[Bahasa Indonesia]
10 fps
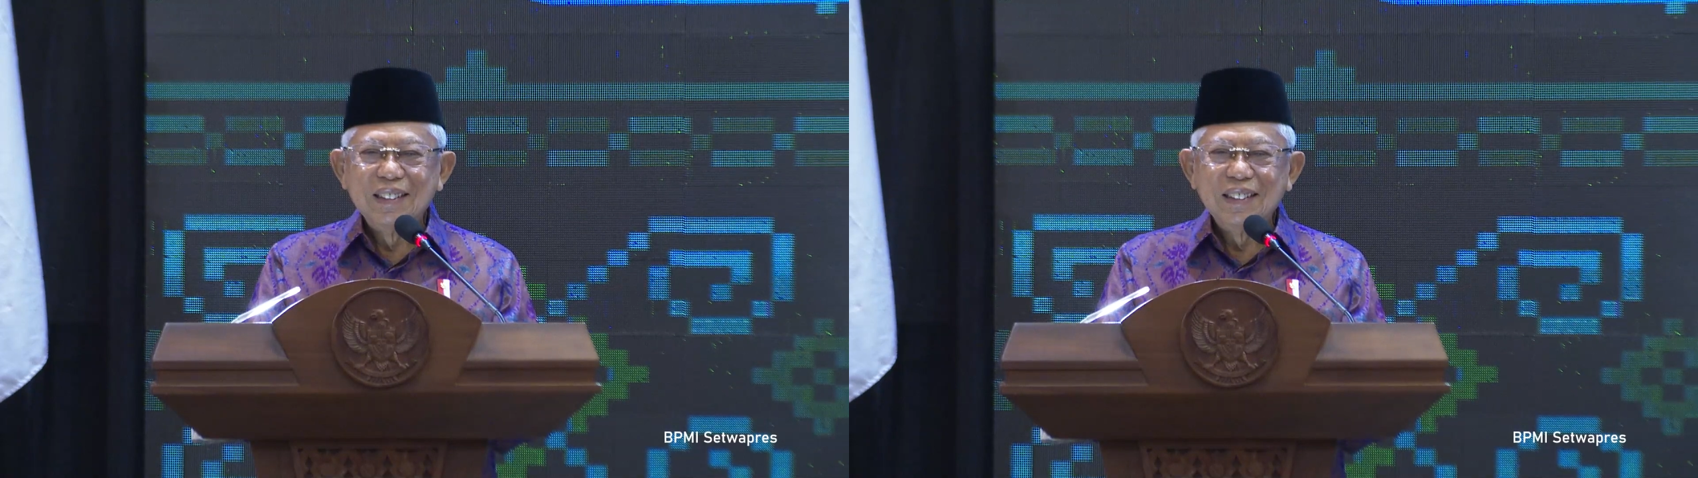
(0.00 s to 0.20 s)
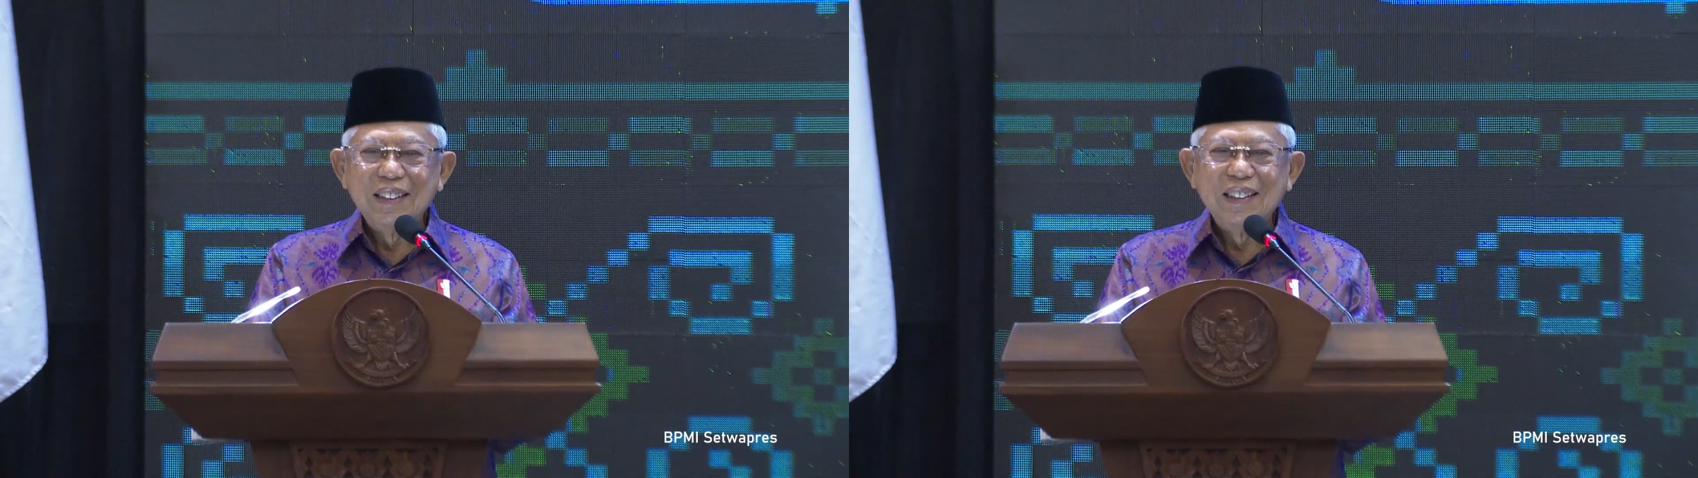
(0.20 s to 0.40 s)

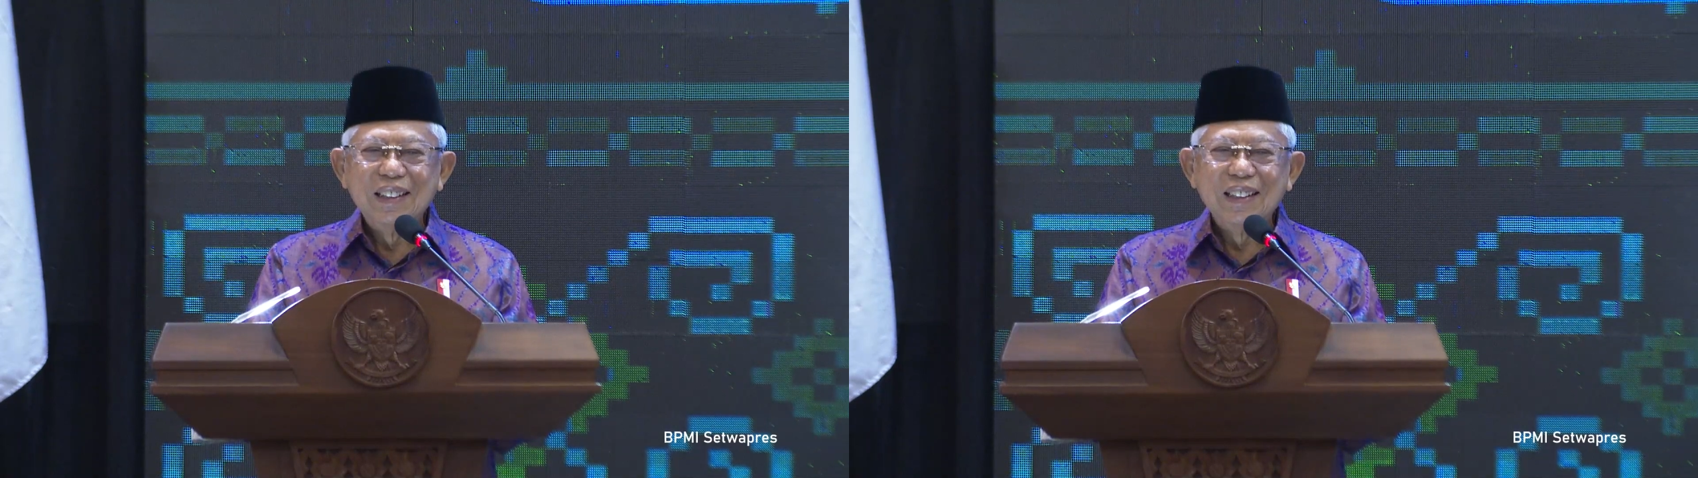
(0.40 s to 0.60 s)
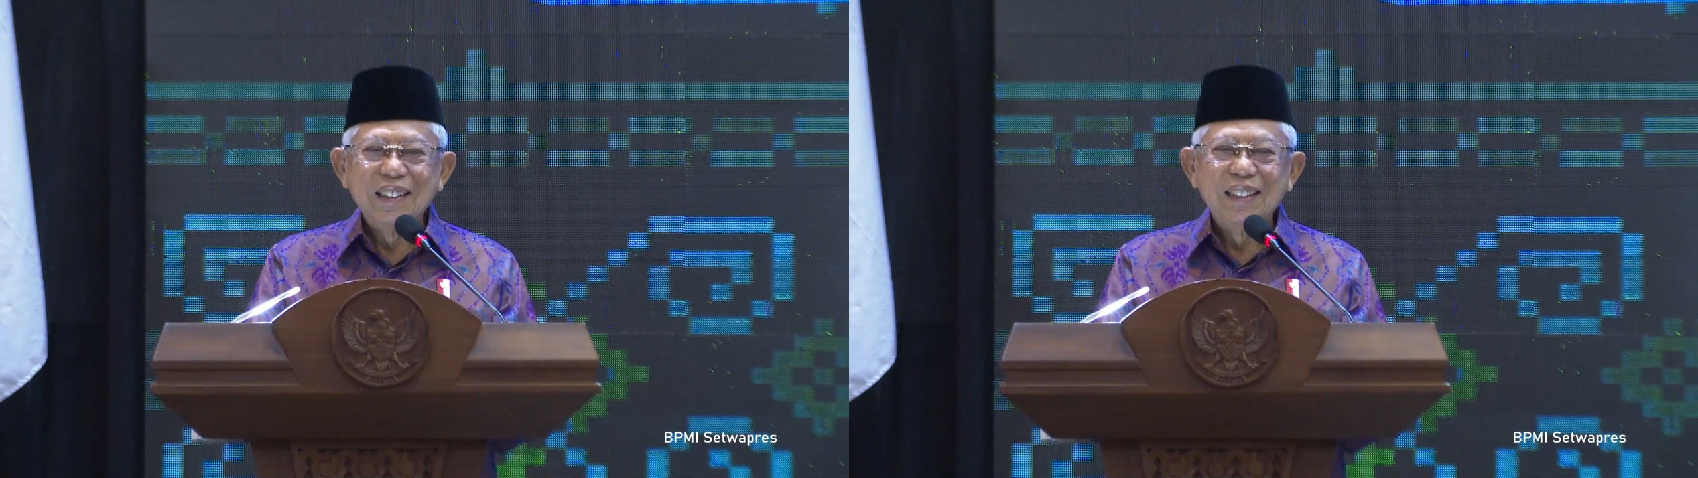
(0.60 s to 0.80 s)
Dan
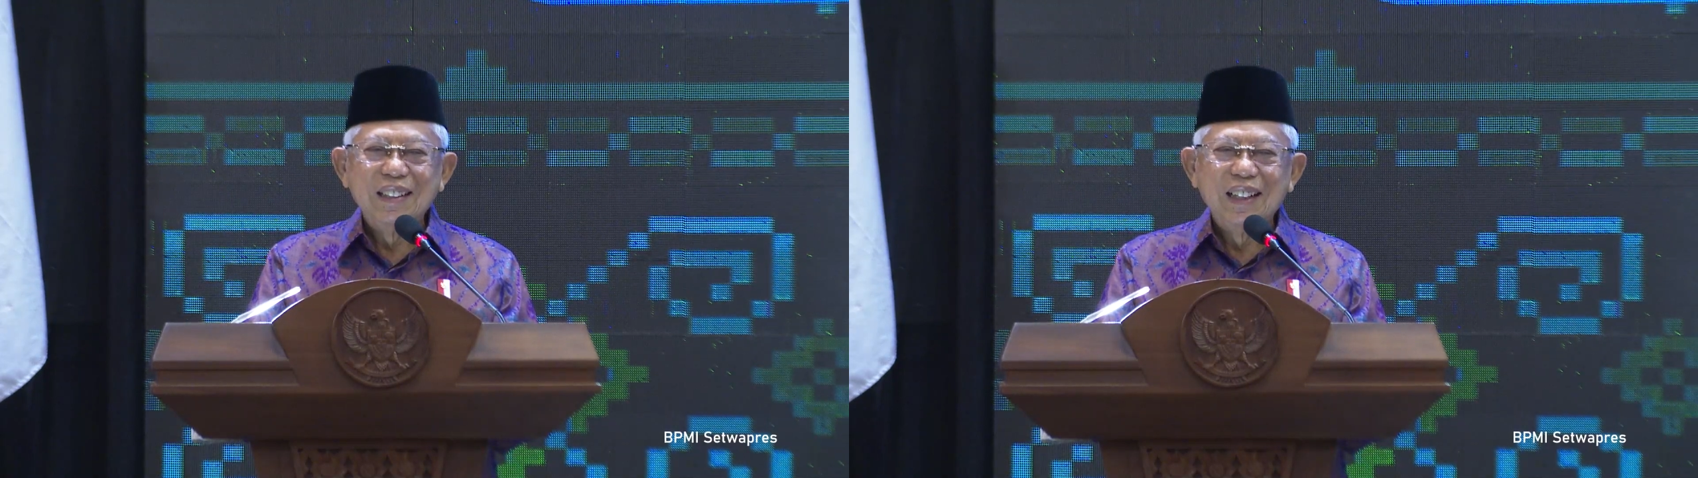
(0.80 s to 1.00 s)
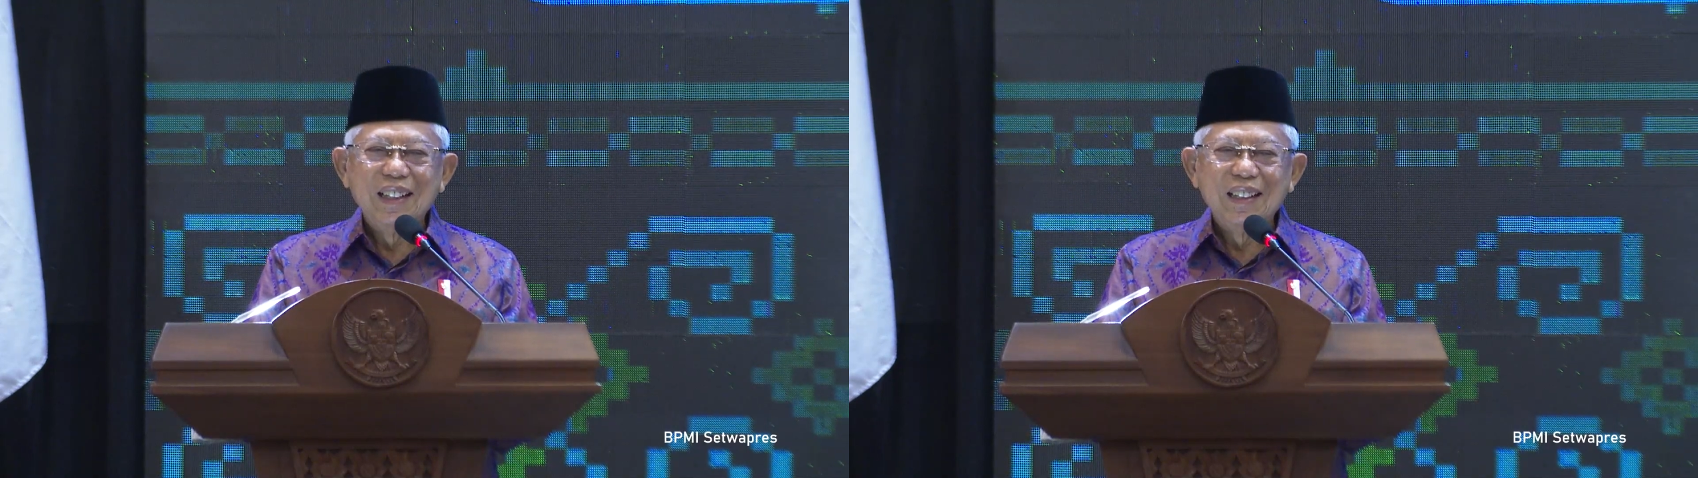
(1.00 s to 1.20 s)
yang
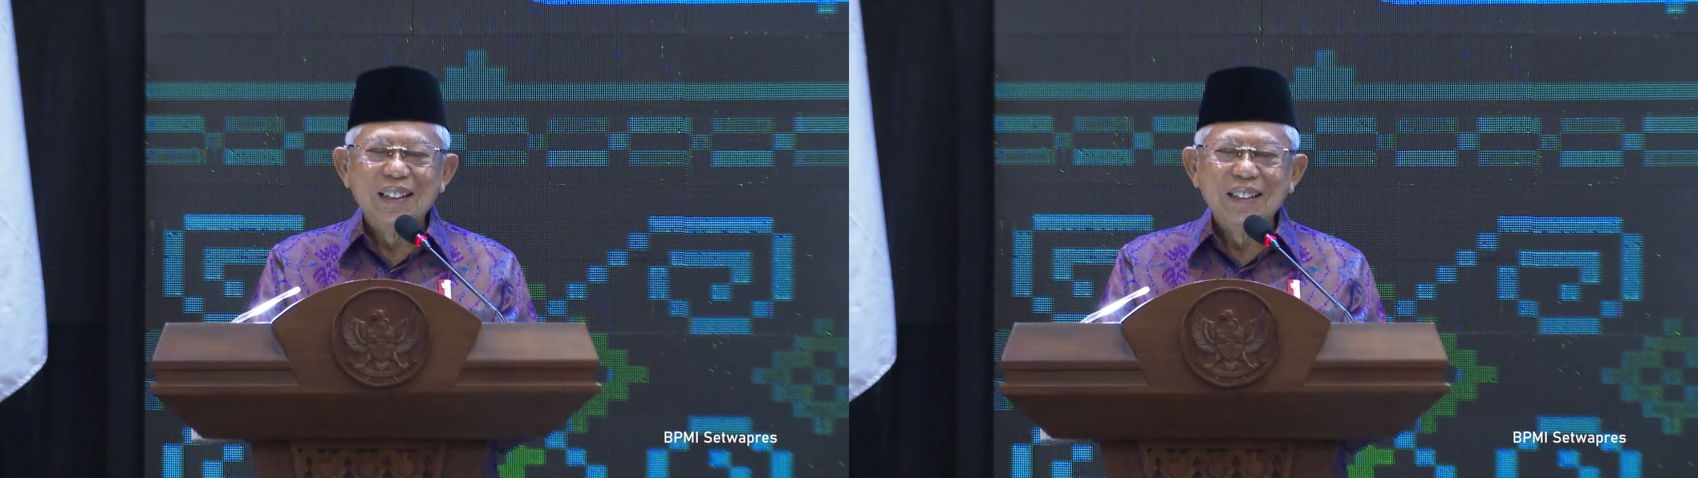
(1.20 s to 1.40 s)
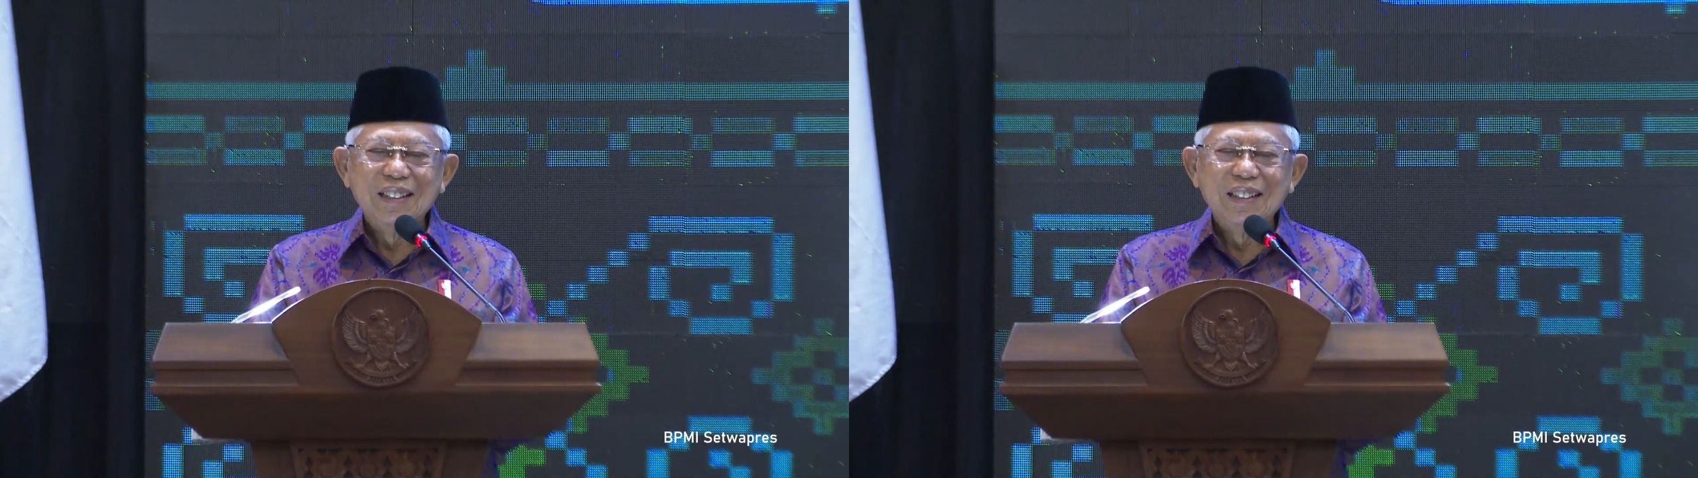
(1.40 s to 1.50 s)
ketiga